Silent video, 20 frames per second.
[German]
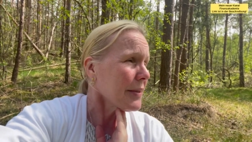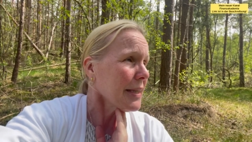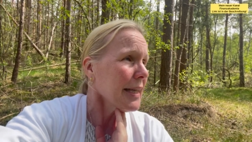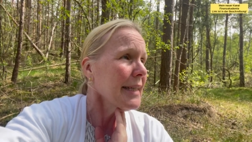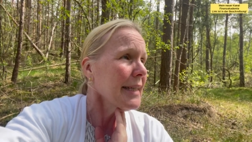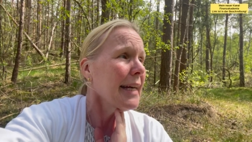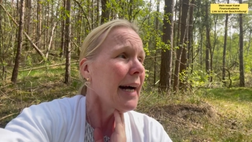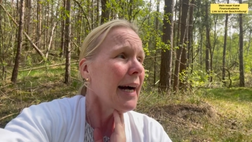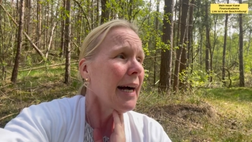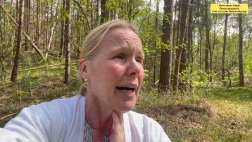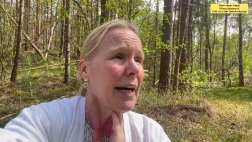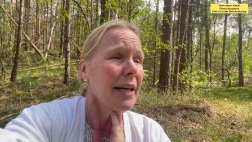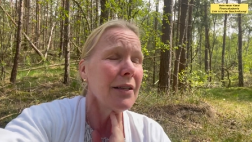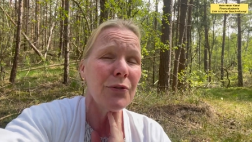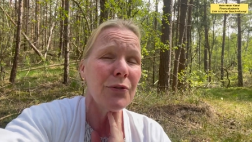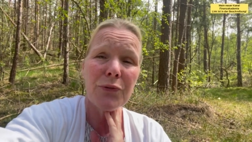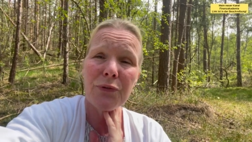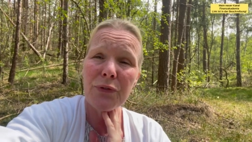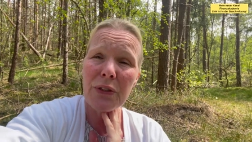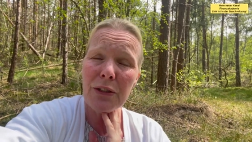ja,
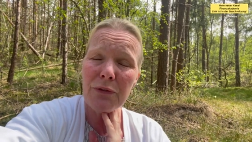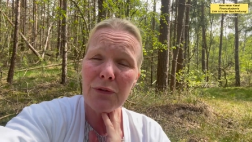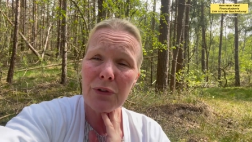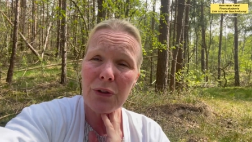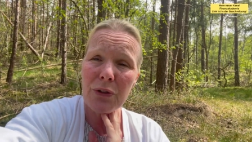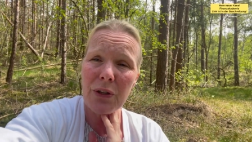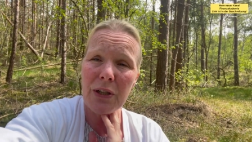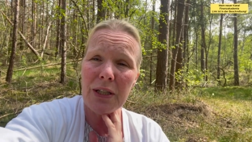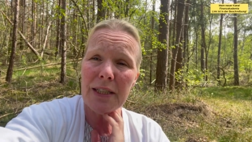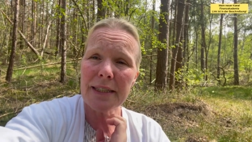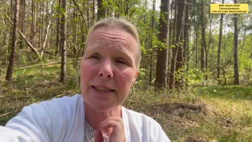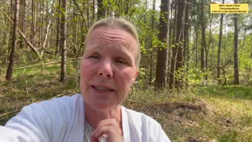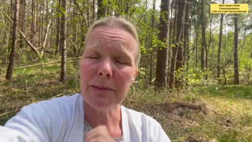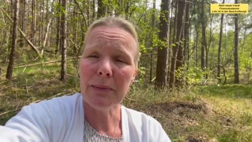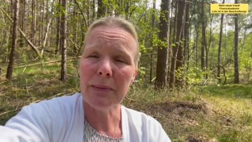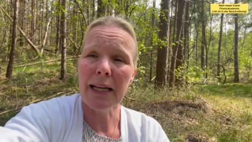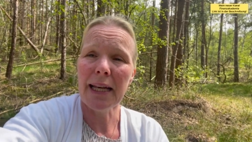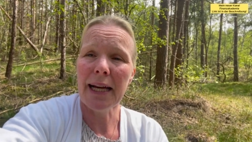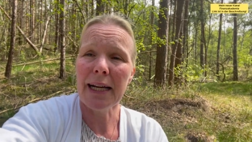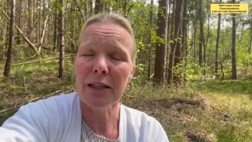also viele von euch, die
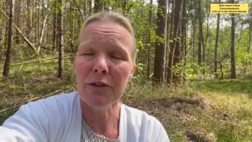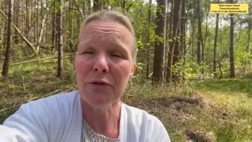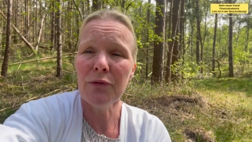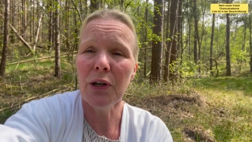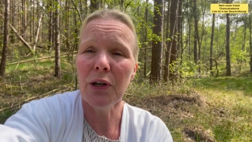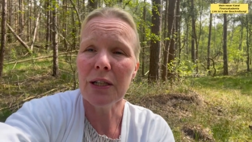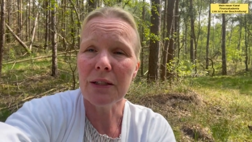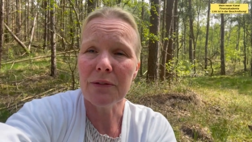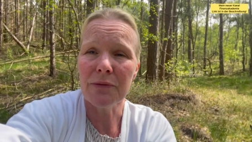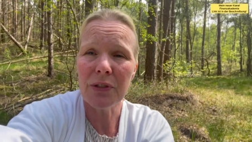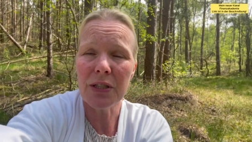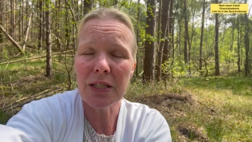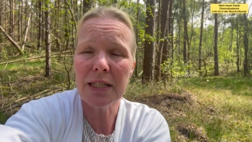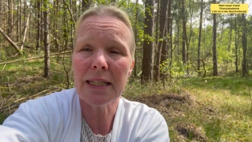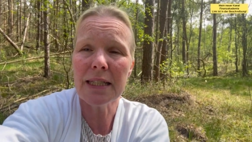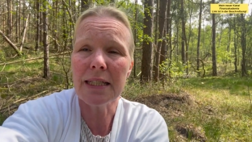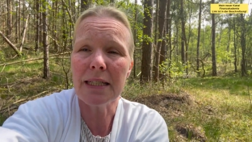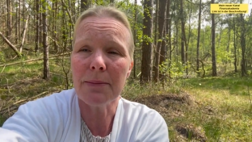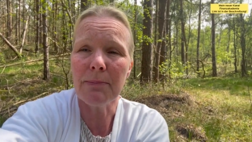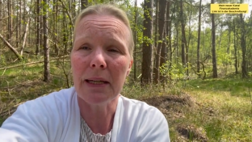mir lange folgen, wissen,
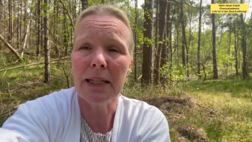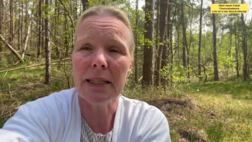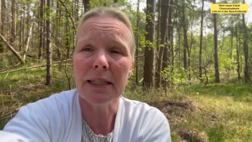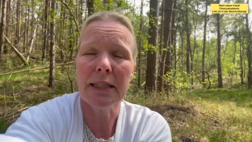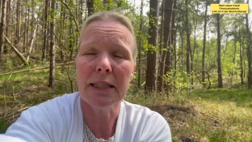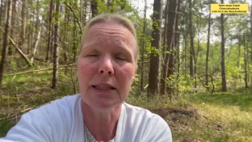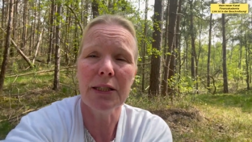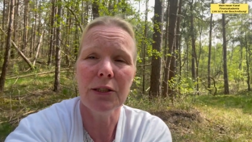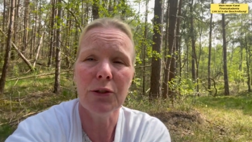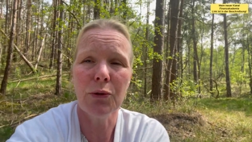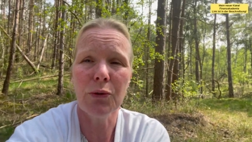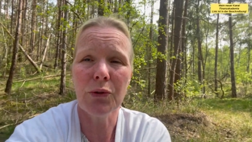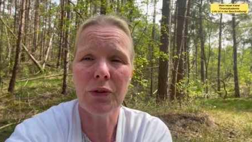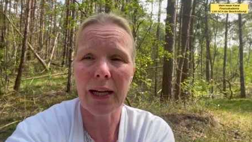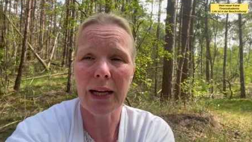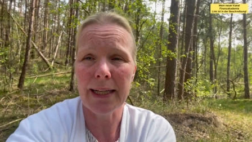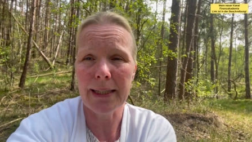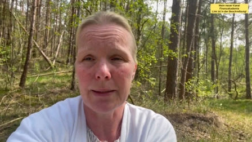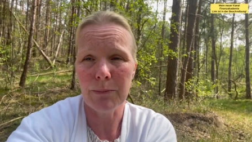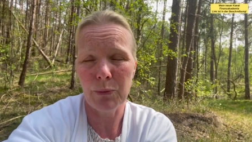dass mein Tinnitus
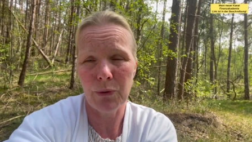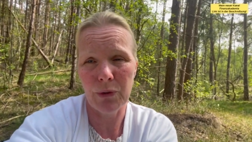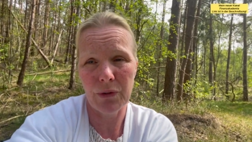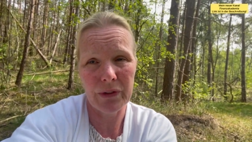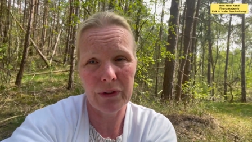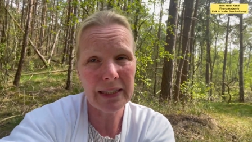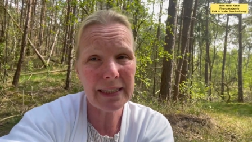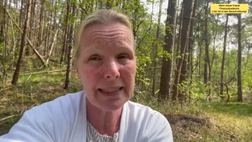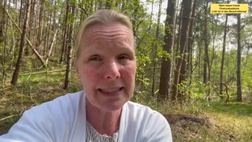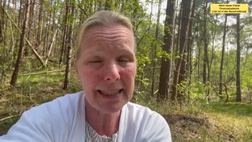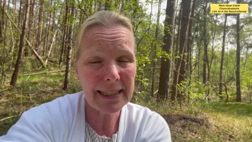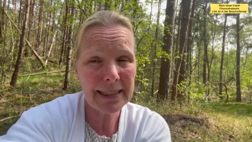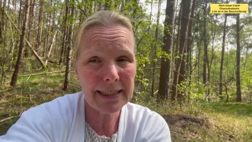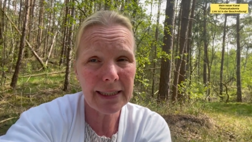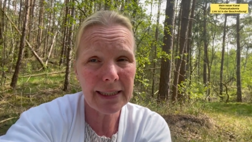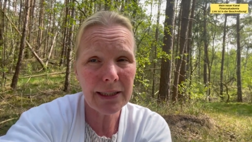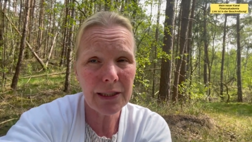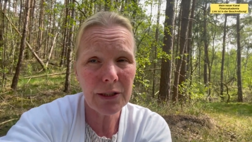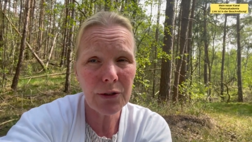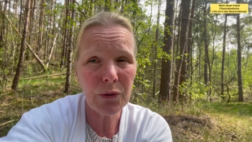ein pulsierender
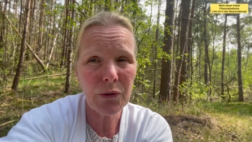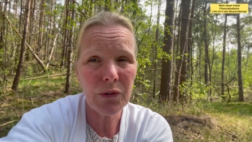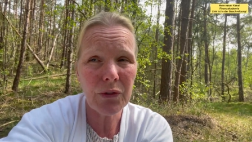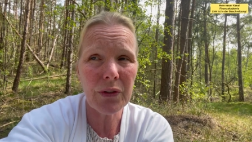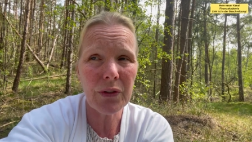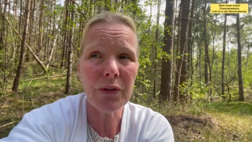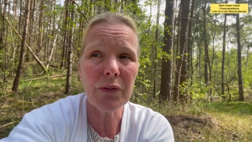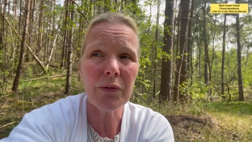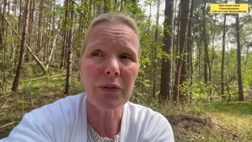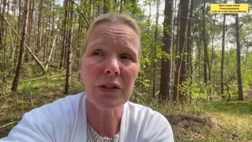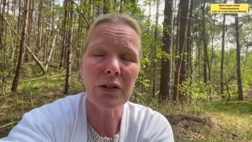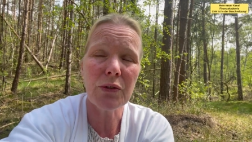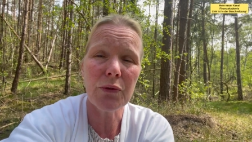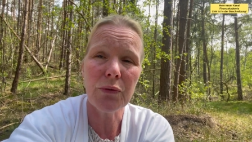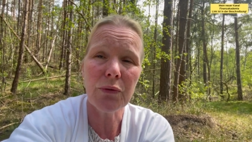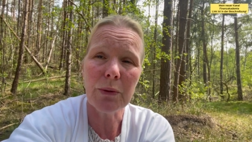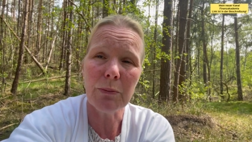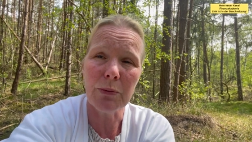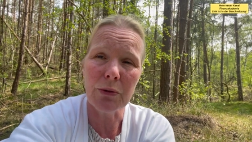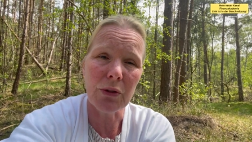Tinnitus ist, was so
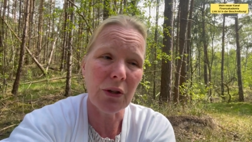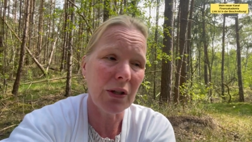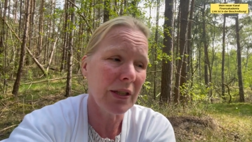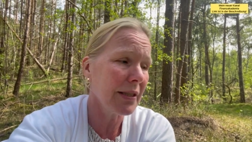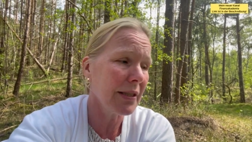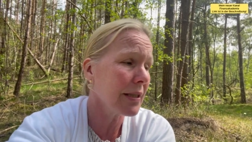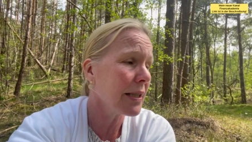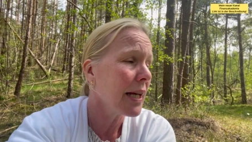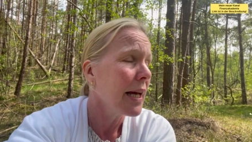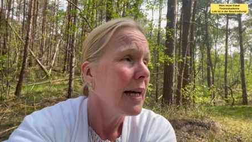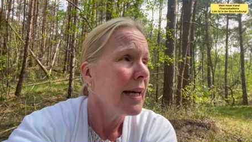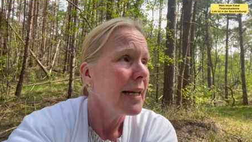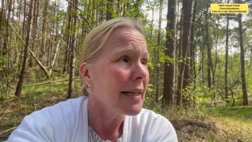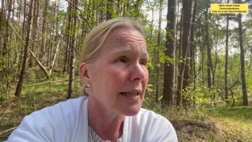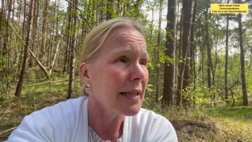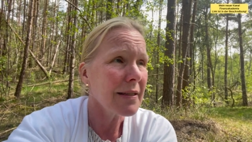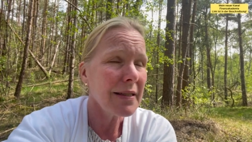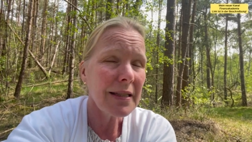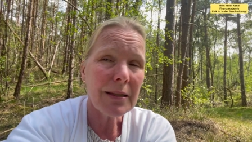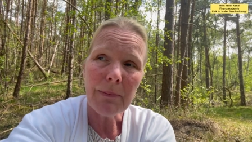viel bedeutet,
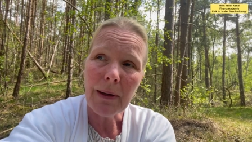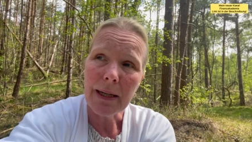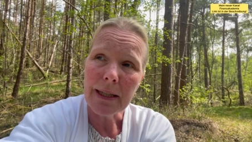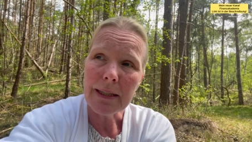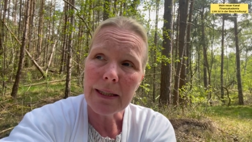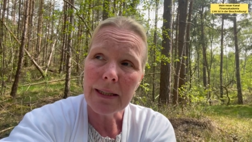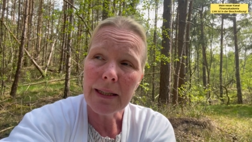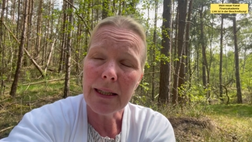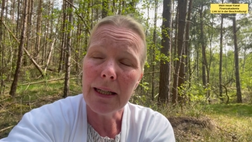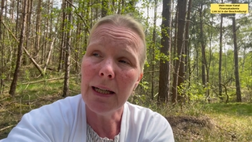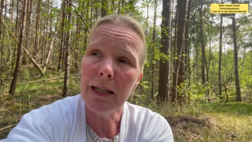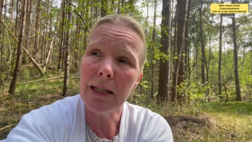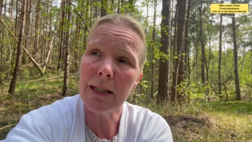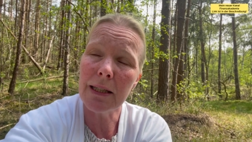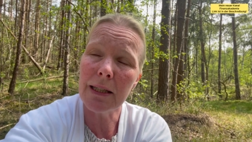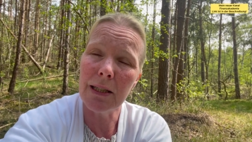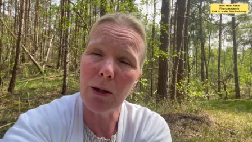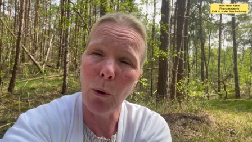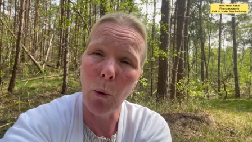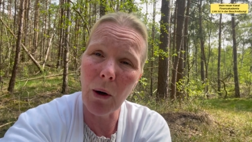dass ich mein
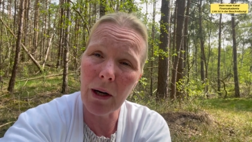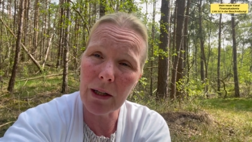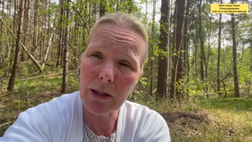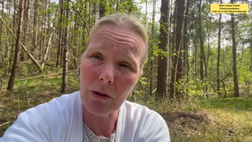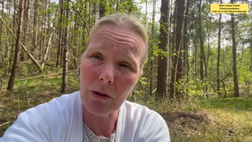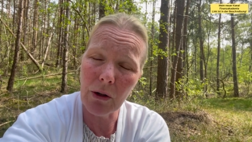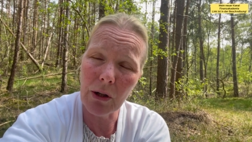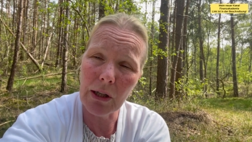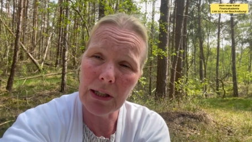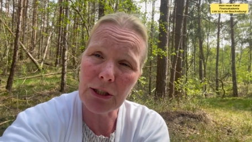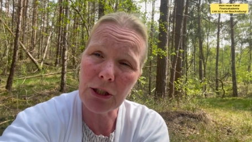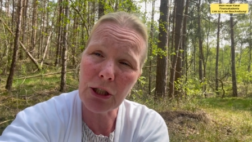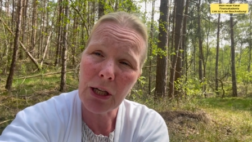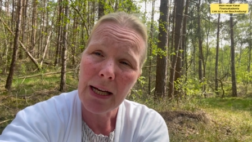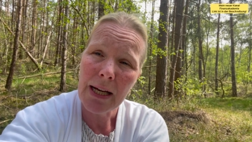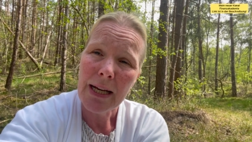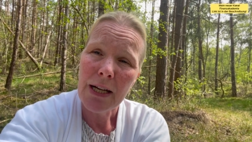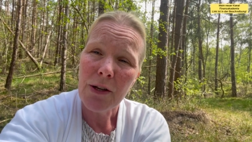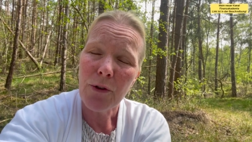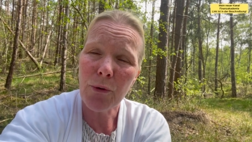Ohrgeräusch
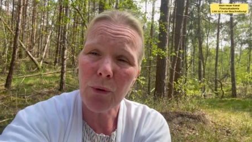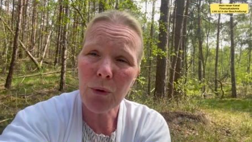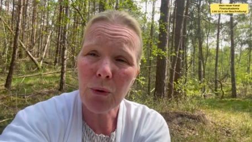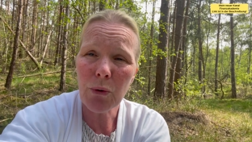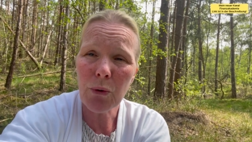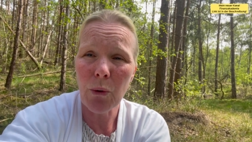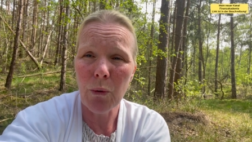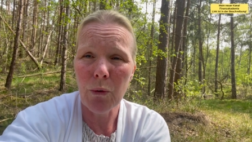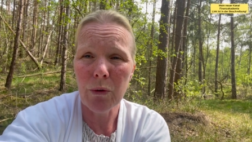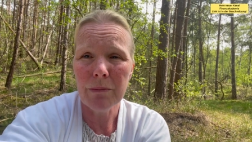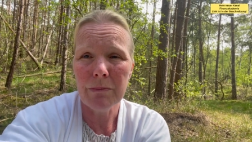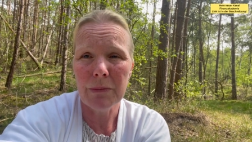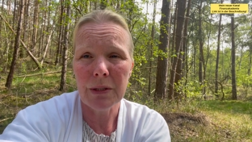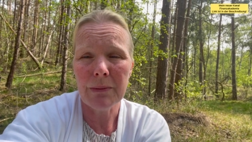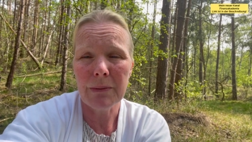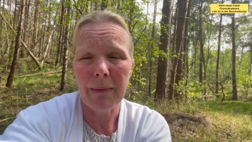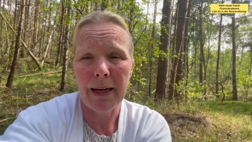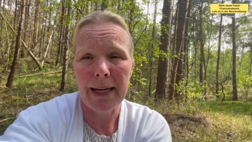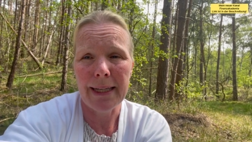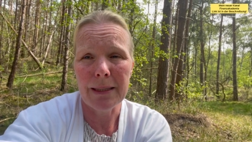synchron
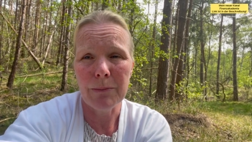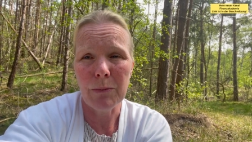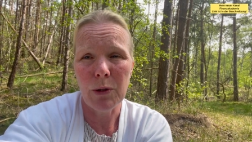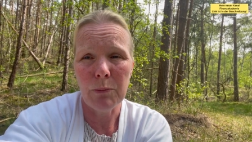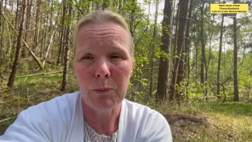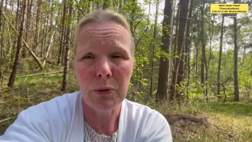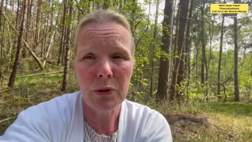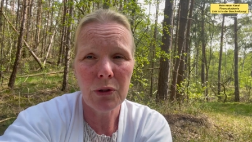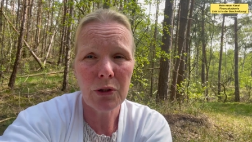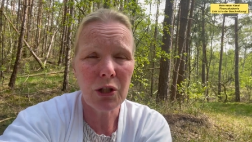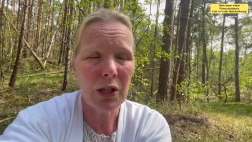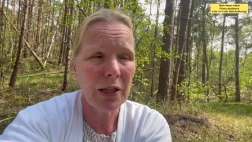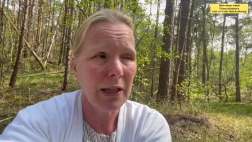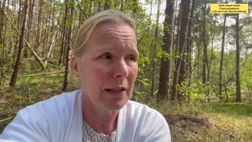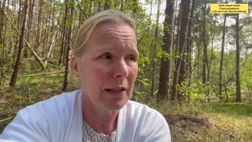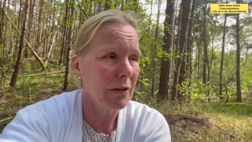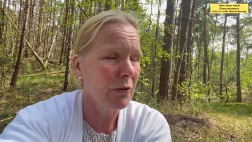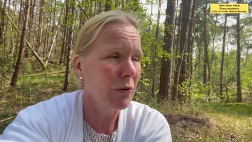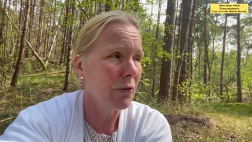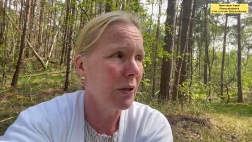mit meinem
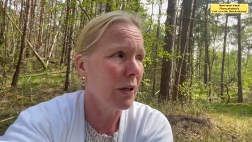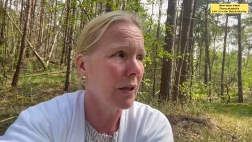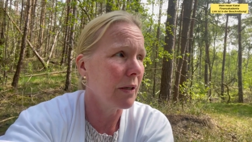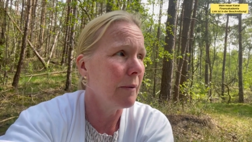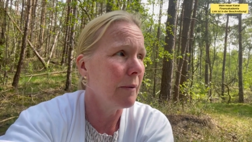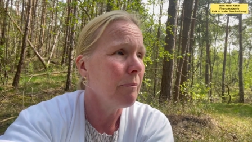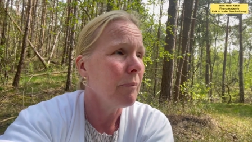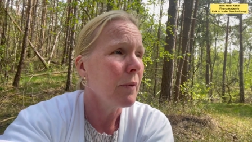Pulsschlag höre.